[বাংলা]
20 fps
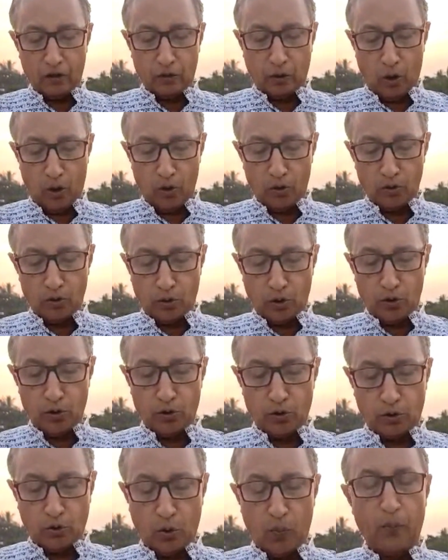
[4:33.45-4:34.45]

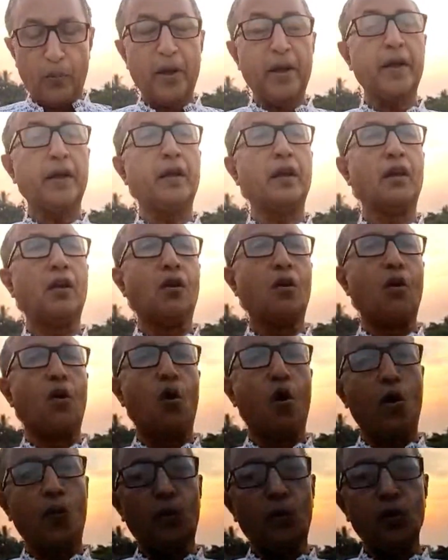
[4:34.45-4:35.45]
ধ্বংসস্তূপের
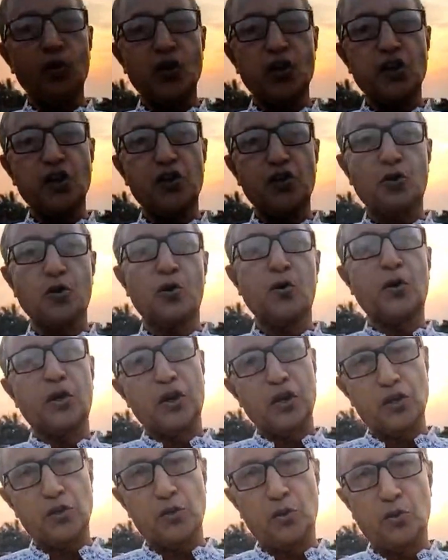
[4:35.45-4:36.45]
অবশিষ্ট
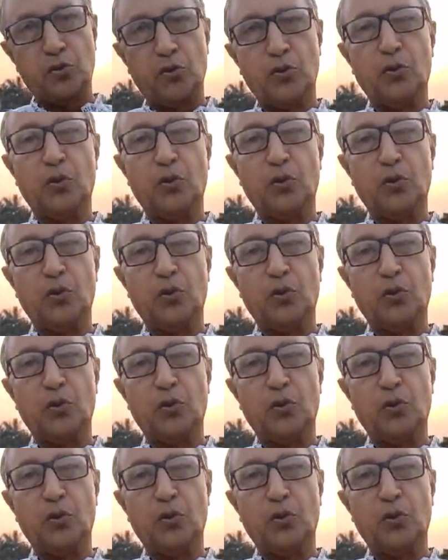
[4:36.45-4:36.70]
কিছু